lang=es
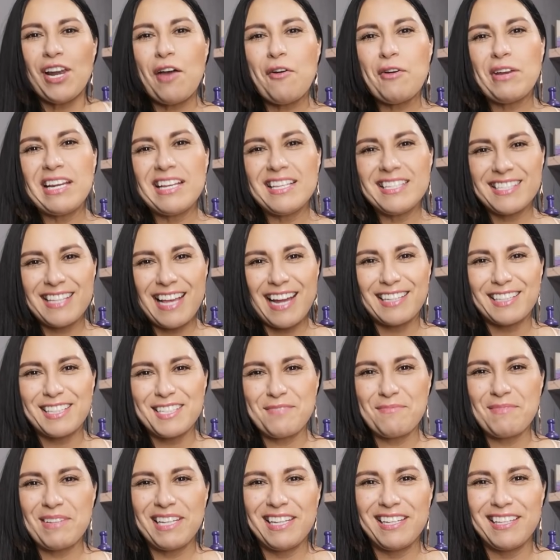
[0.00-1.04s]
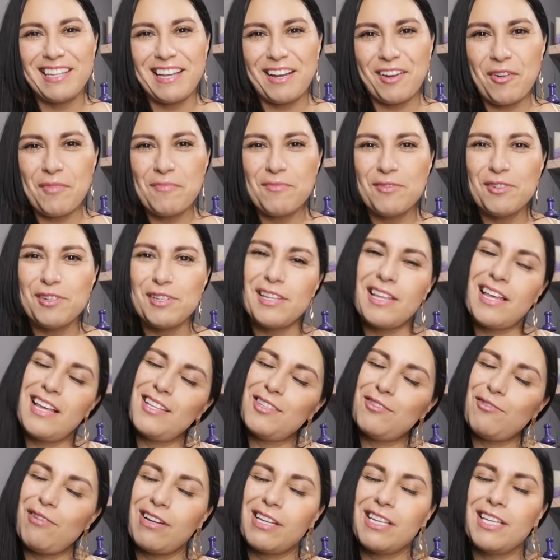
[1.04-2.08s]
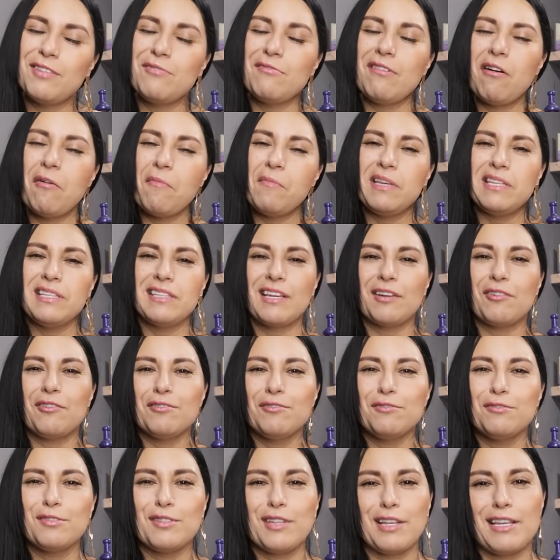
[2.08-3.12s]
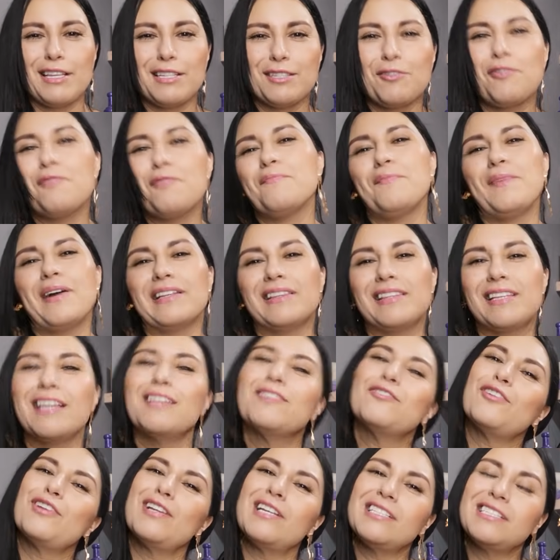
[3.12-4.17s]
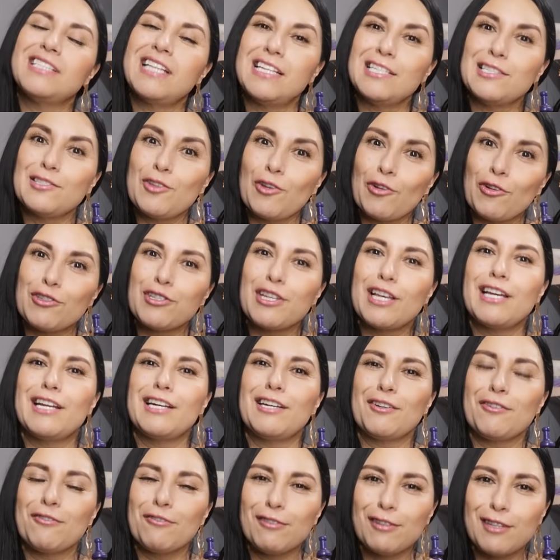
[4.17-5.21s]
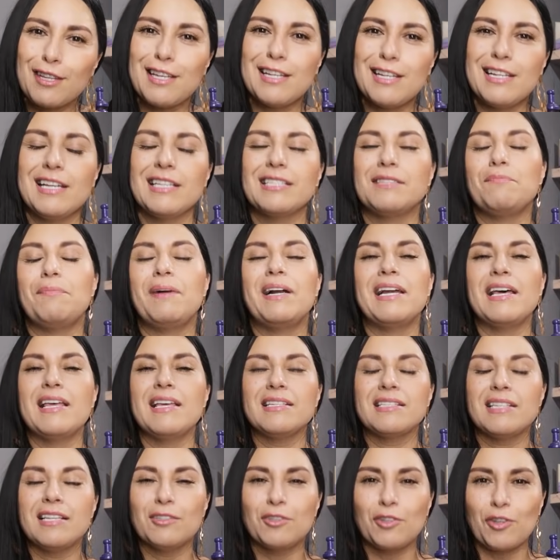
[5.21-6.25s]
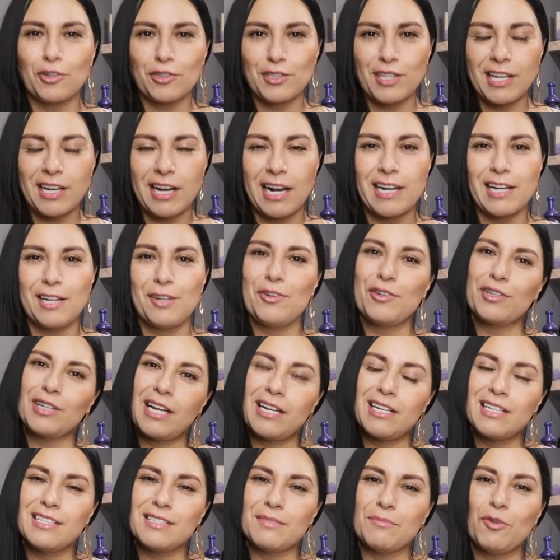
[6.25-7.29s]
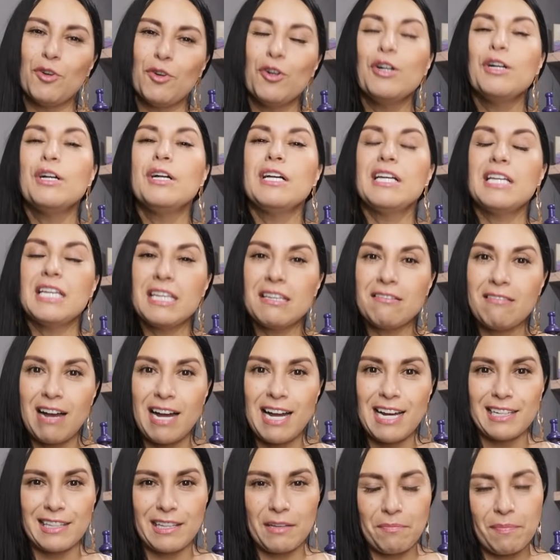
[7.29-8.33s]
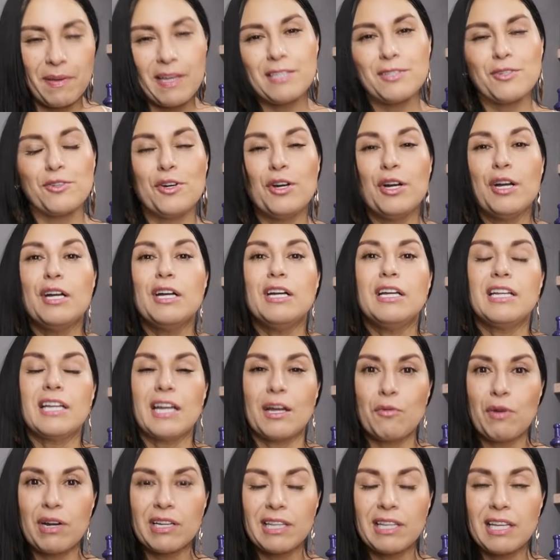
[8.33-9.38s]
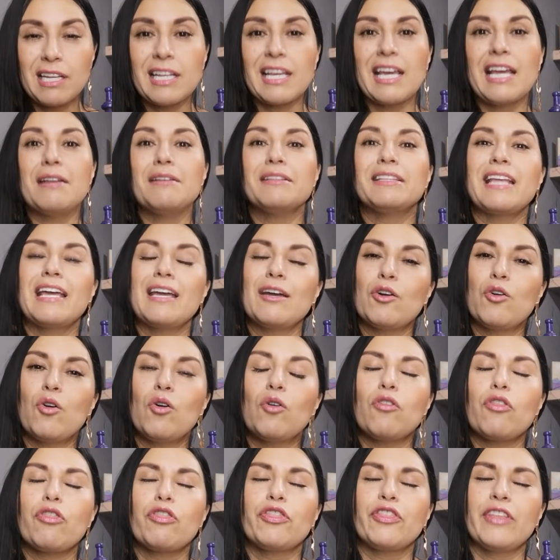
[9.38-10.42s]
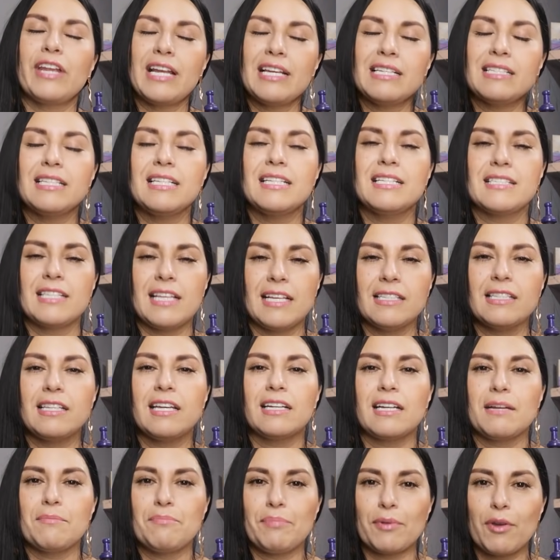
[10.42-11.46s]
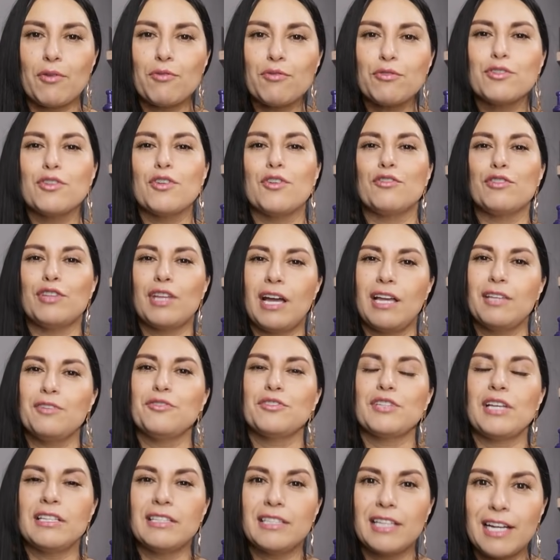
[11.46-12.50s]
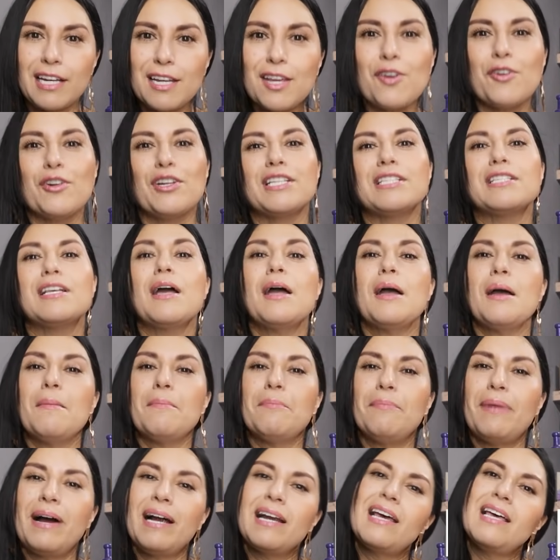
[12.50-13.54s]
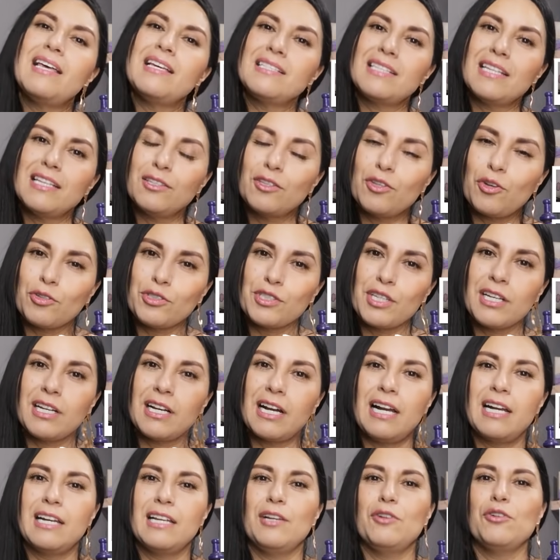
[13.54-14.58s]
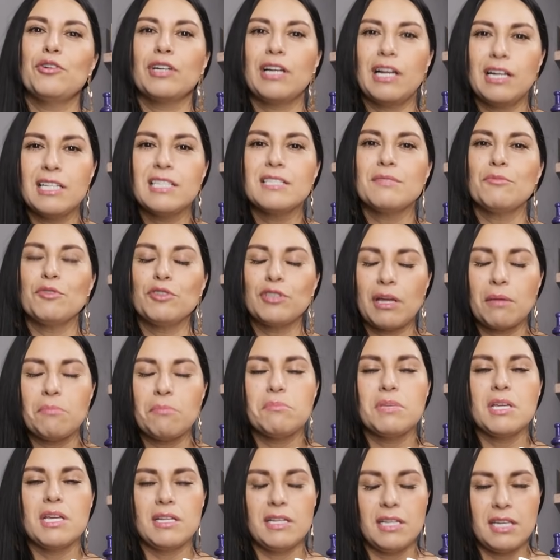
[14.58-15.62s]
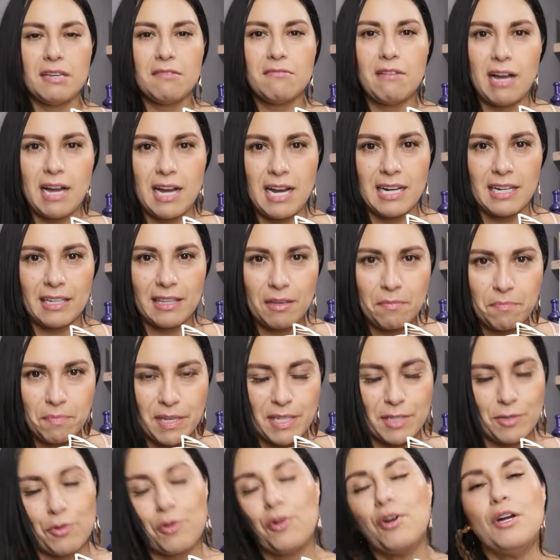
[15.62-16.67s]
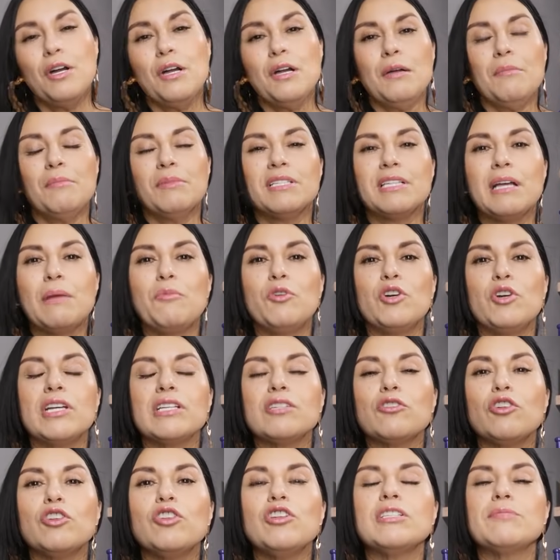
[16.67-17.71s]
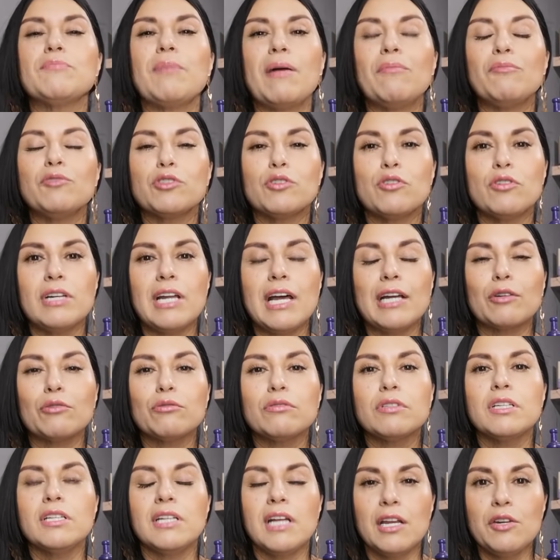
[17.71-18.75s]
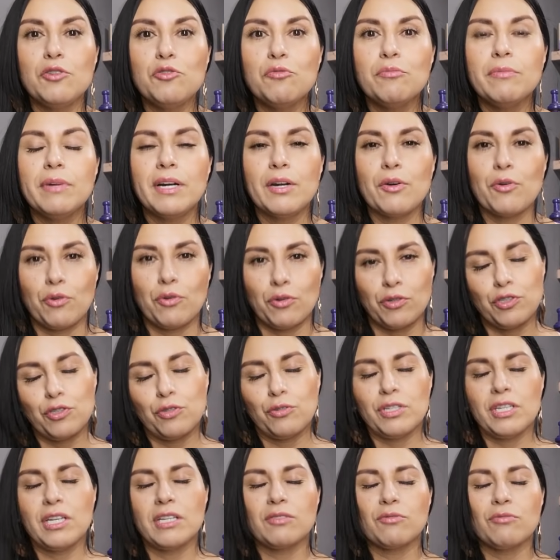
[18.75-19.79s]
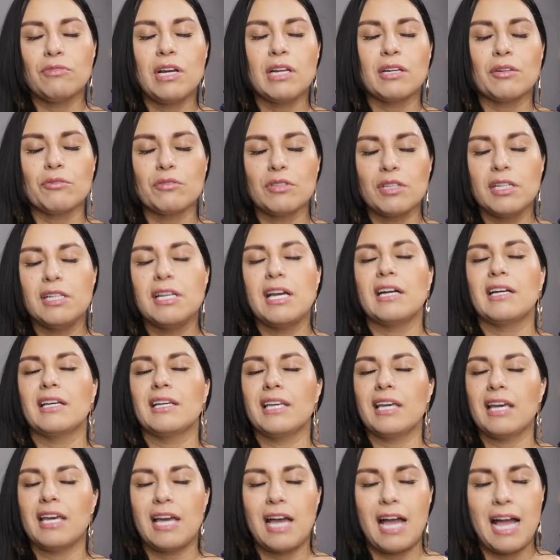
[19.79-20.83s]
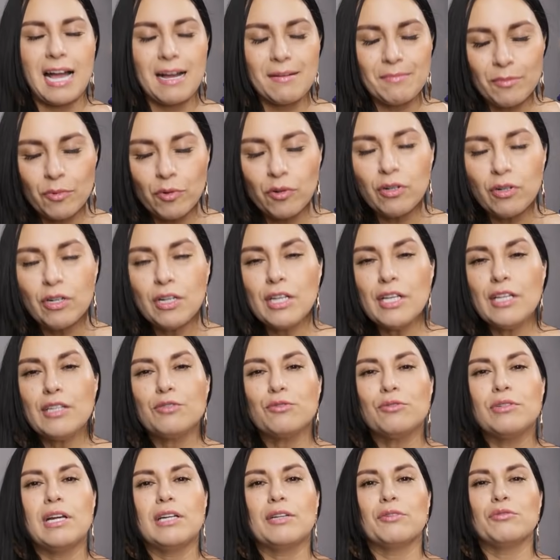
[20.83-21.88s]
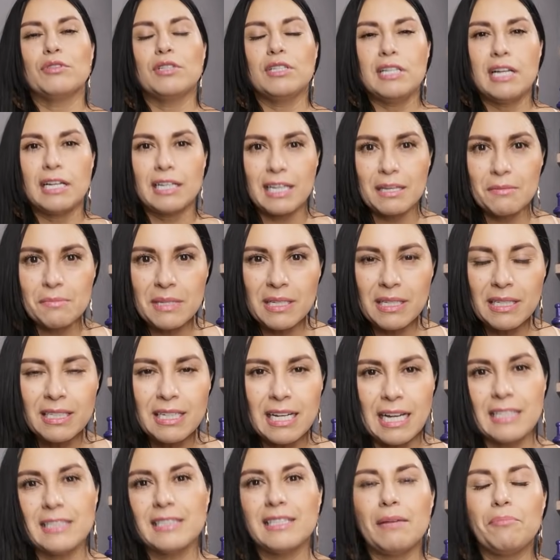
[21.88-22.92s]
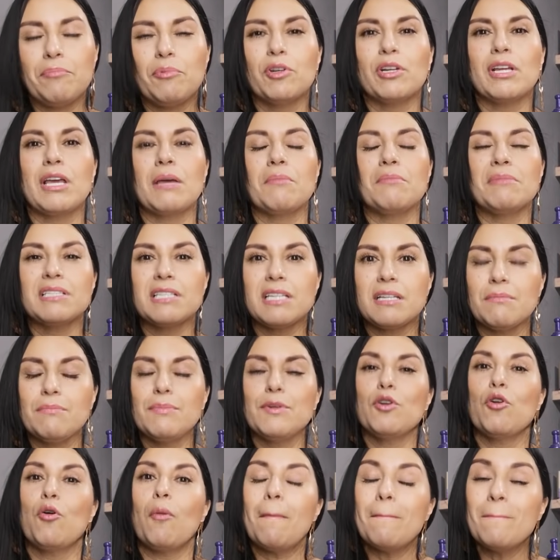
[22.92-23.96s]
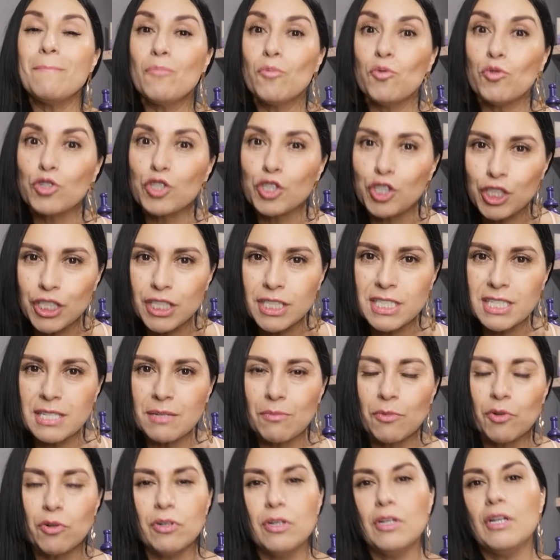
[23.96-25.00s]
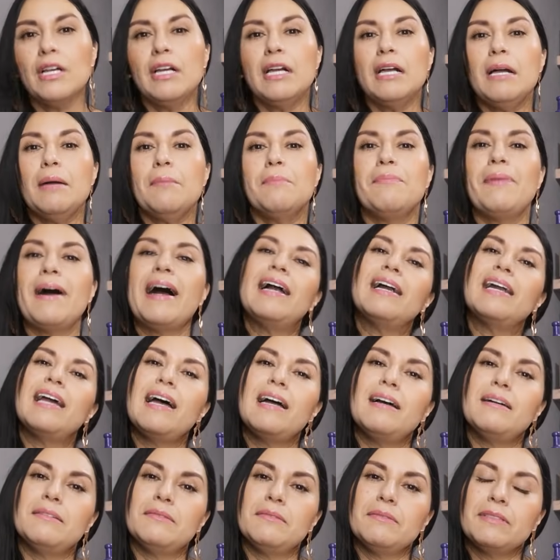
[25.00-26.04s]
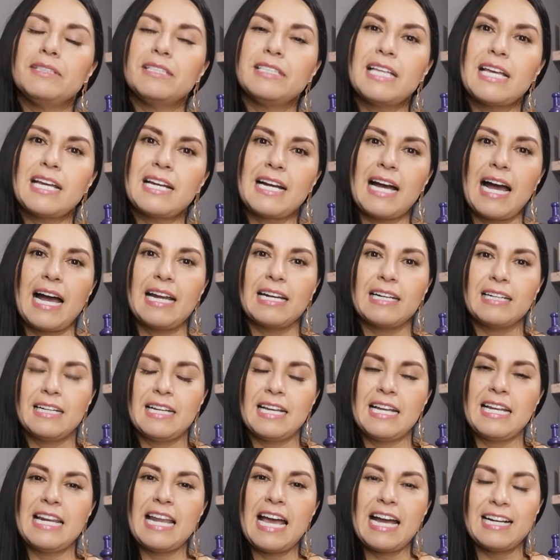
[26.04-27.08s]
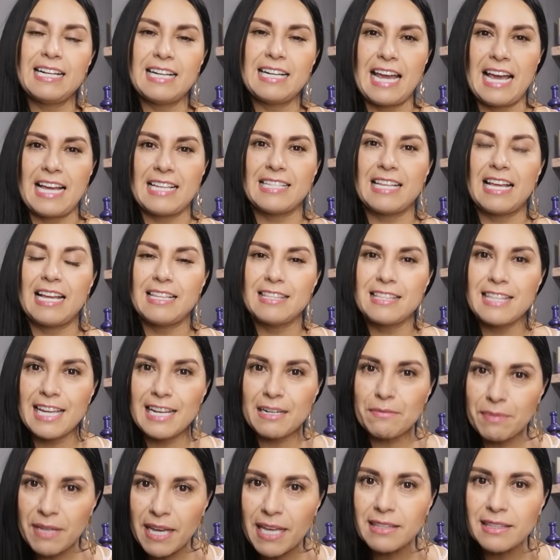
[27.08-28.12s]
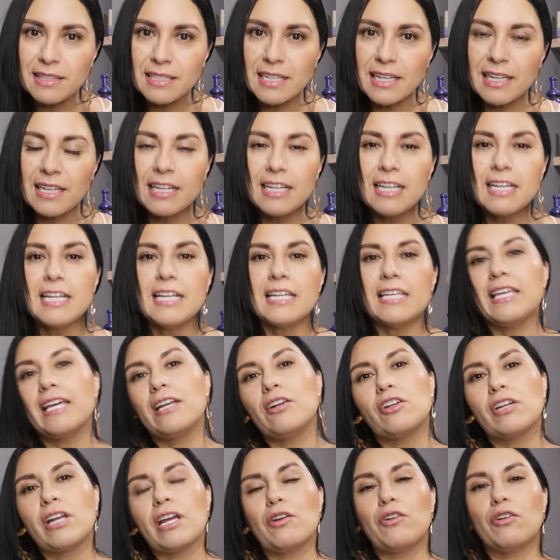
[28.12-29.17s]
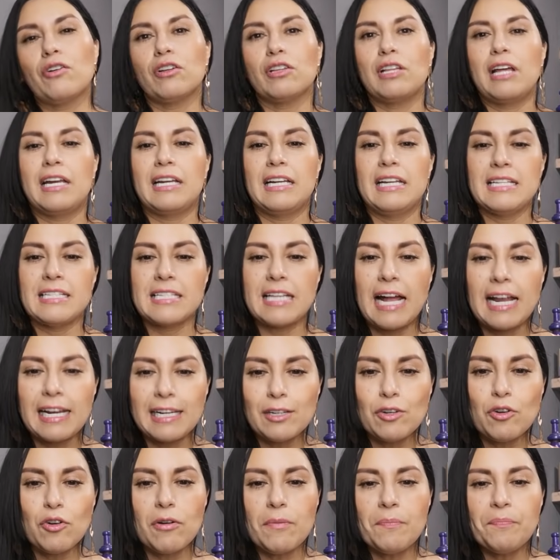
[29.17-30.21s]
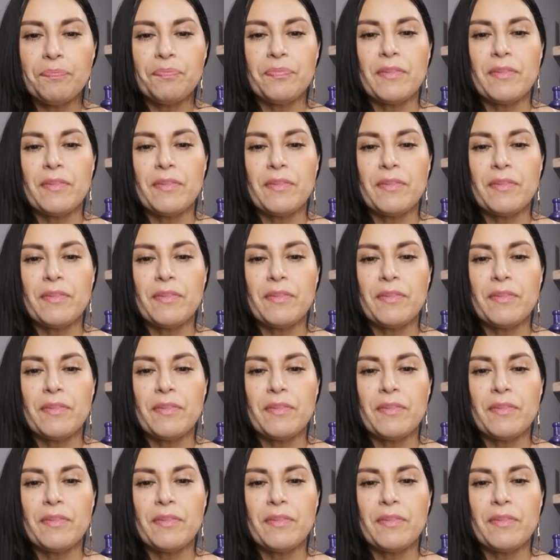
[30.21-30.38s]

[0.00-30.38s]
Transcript: buenas tardes mi linda comunidad, yo aquí nuevamente con ustedes compartiéndoles las 12 rutinas para desintoxicar el organismo y bajar de peso. Recuerden que tengo tres listas de reproducción de años anteriores para desintoxicar el organismo también y bajar de peso. Mis amores, hoy nos vamos con la rutina número 8 y es una rutina que amo, es una rutina que me encanta porque me sirvió muchísimo para secar la grasa del vientre quiero recordarles algo,